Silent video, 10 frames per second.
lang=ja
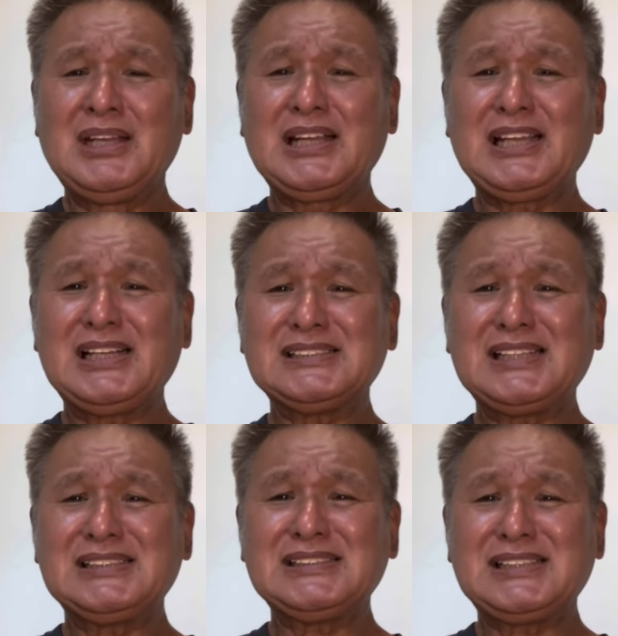木田
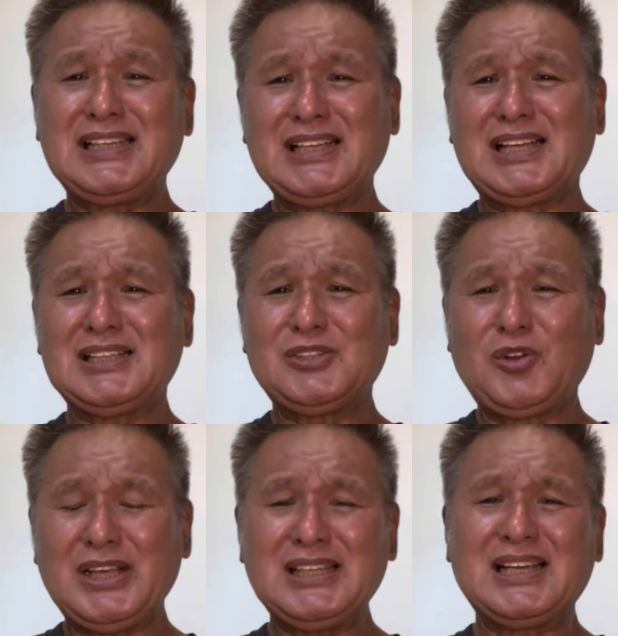先生が
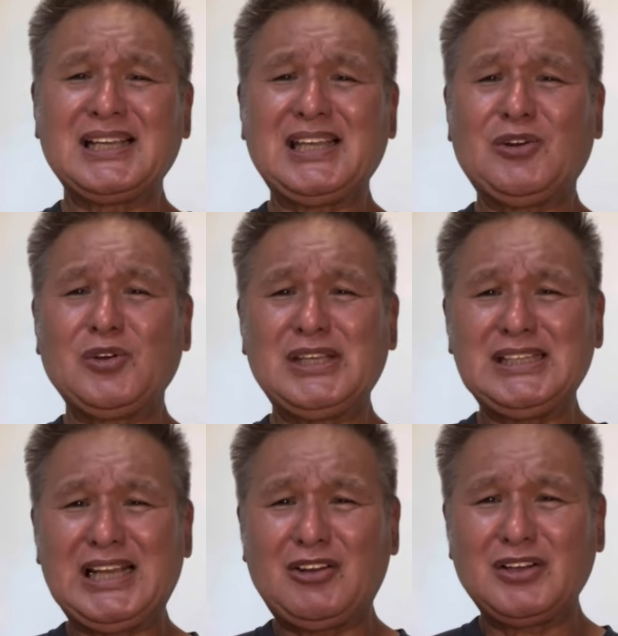どれだけ
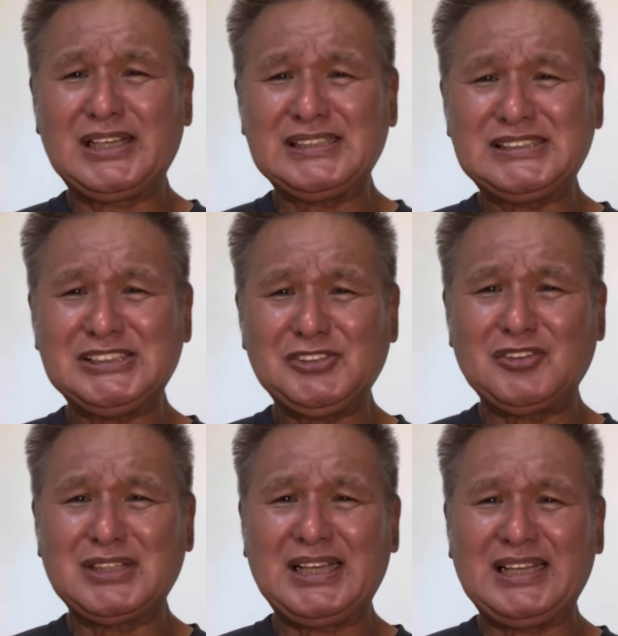沖縄基地
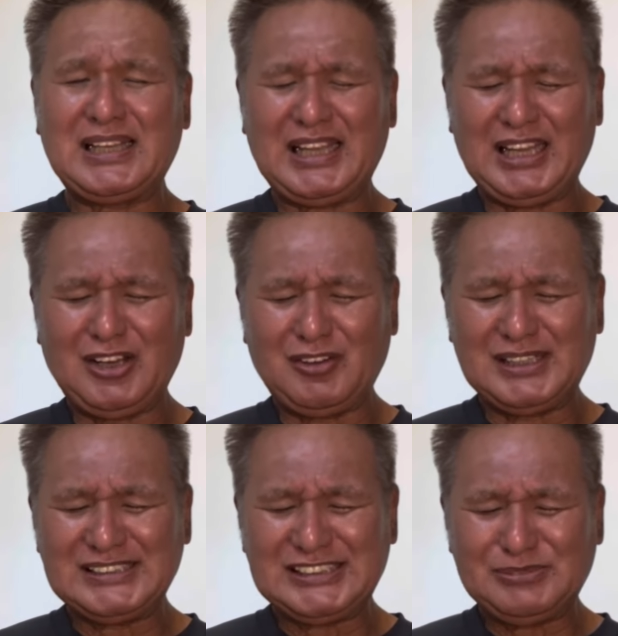のない平和
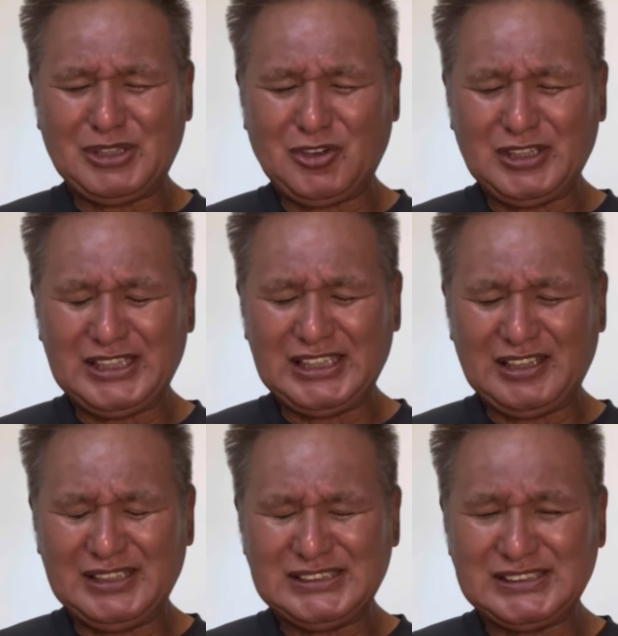な島沖
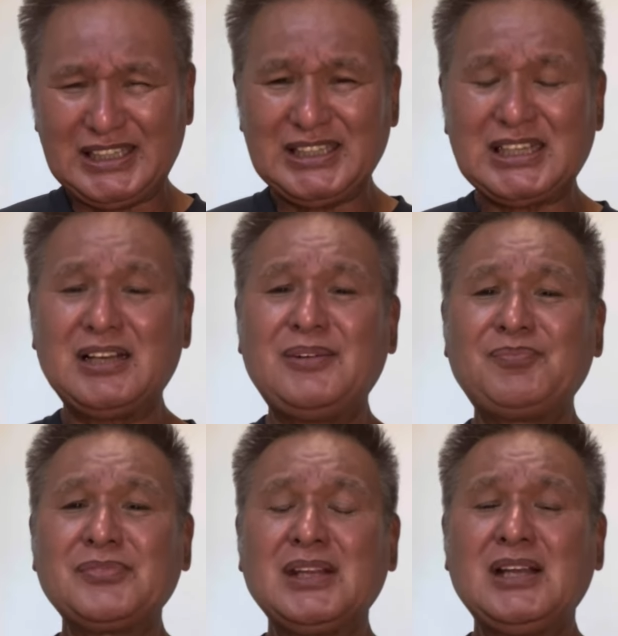縄にしたいか
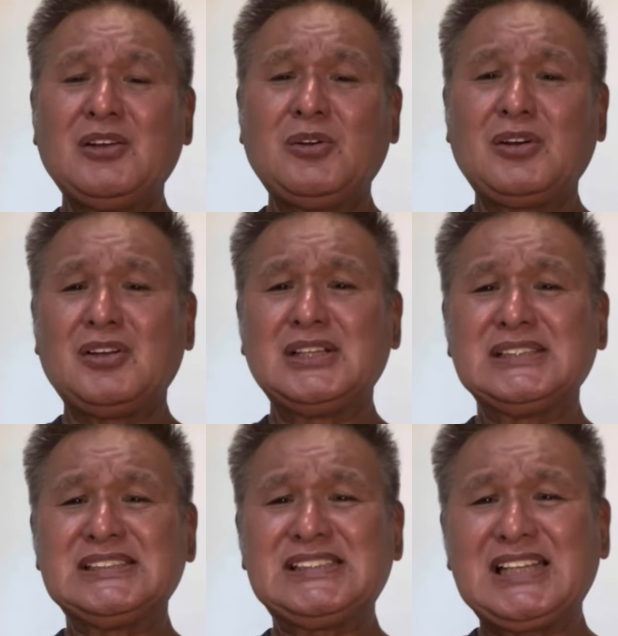を
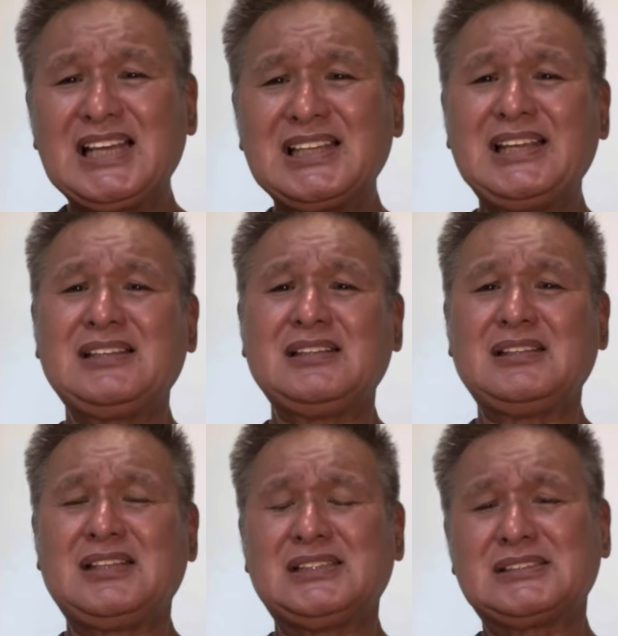知らない
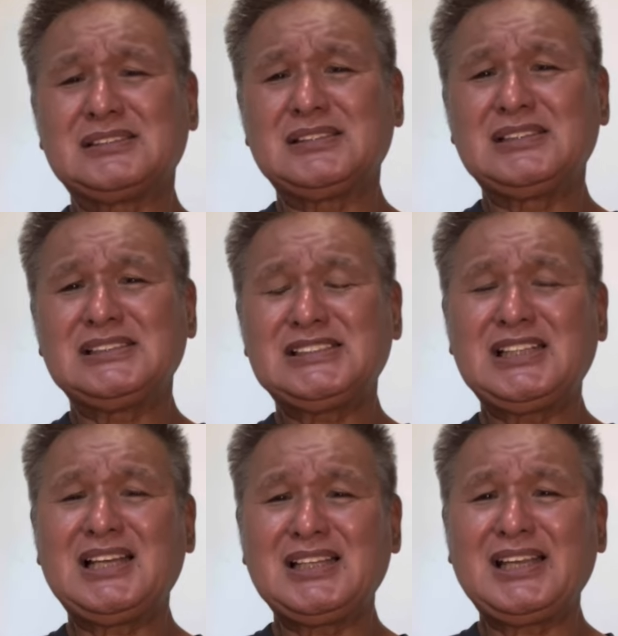んです知
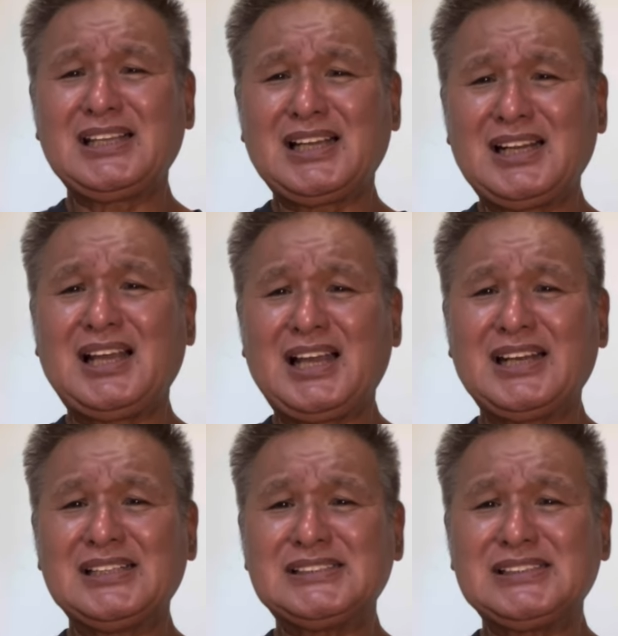らないから
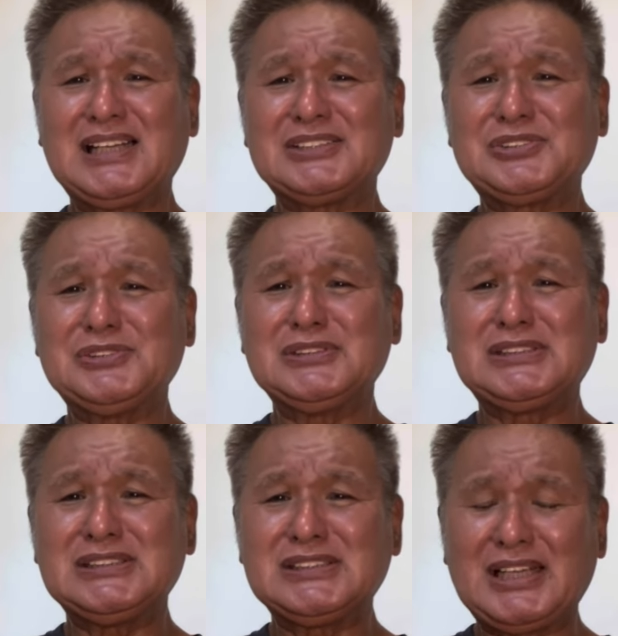話が通
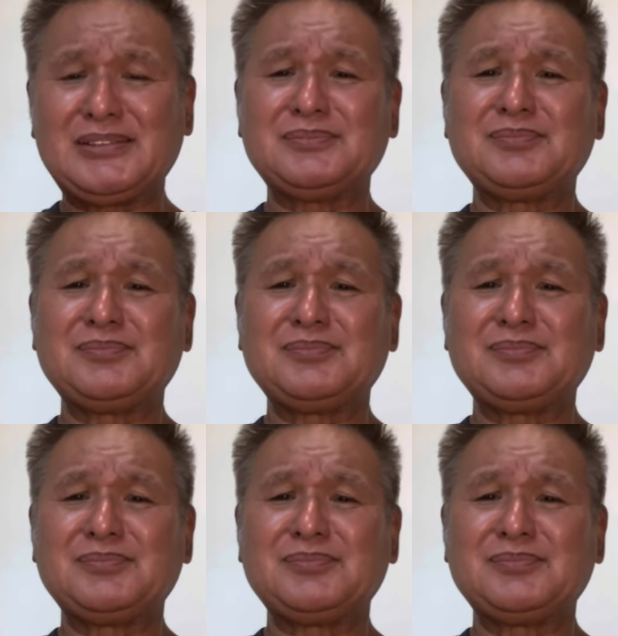じない